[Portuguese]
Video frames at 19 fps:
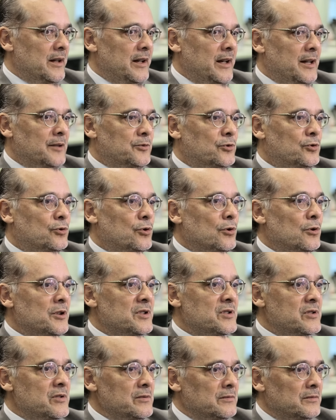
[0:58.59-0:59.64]
é,
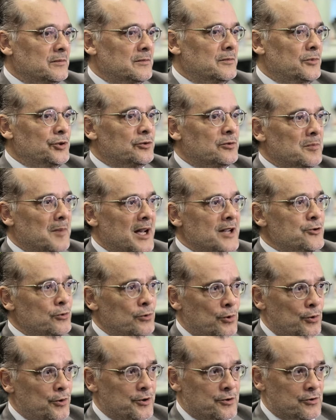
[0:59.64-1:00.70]
trouxe muito mais
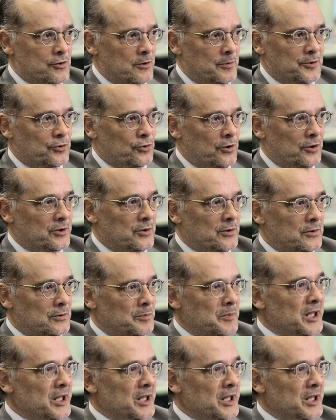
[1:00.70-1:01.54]
luz sobre todo o